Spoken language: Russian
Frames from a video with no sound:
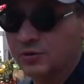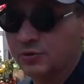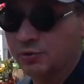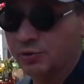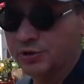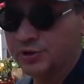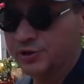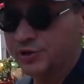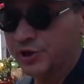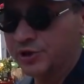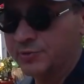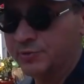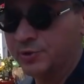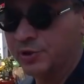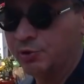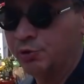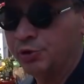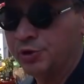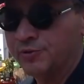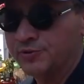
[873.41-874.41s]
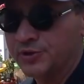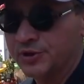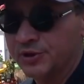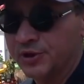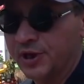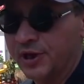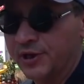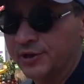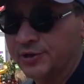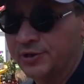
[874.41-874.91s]
Ну а сейчас мы находимся
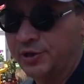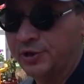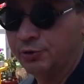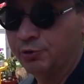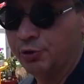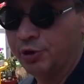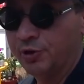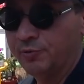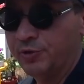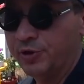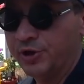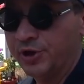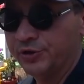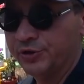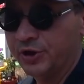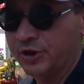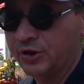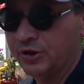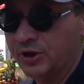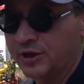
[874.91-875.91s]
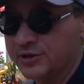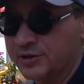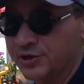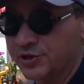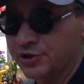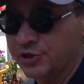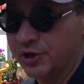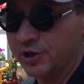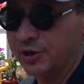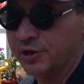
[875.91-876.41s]
на территории мини-отеля
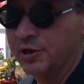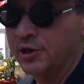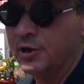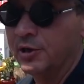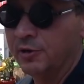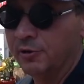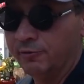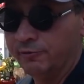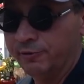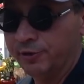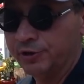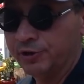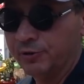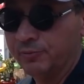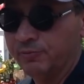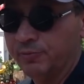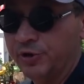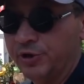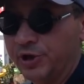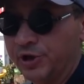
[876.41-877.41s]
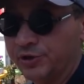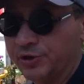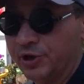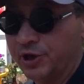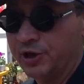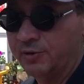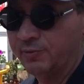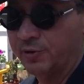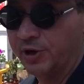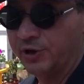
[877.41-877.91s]
«Ласточка». В этом
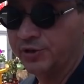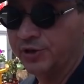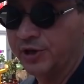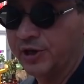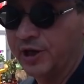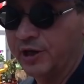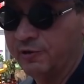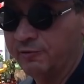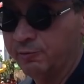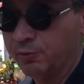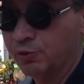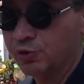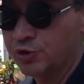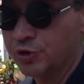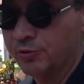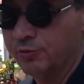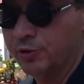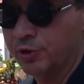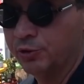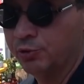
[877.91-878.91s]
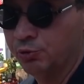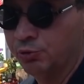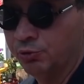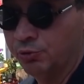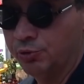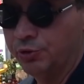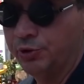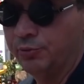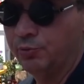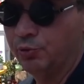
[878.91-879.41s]
мини-отеле мы отдыхали в прошлом
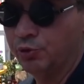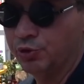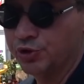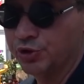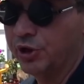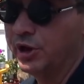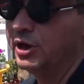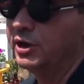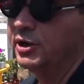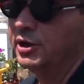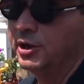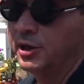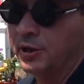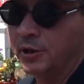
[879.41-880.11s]
году немножко.